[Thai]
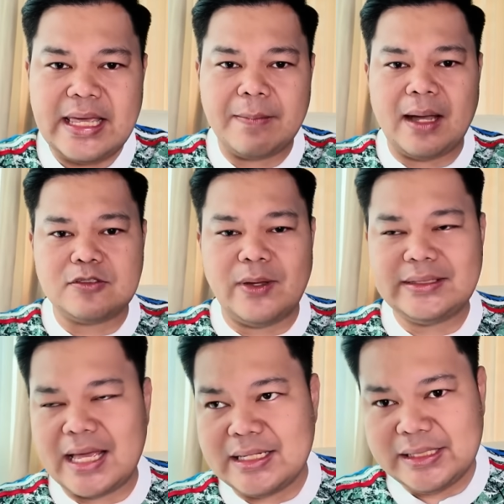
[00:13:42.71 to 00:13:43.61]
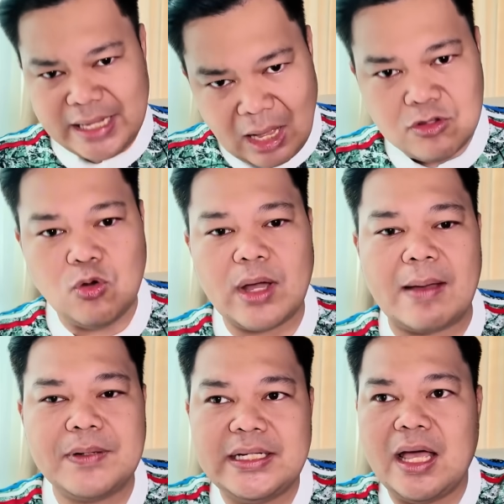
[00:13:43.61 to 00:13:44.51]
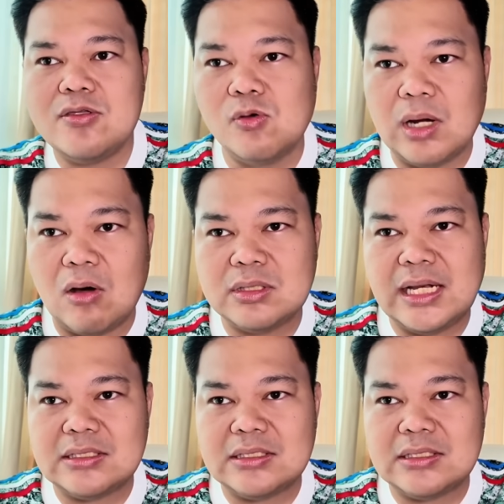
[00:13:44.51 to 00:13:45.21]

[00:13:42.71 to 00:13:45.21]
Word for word: เกมกับทเวนเต้คืนนี้เอาอยู่ครับคืนนี้เอาอยู่เรา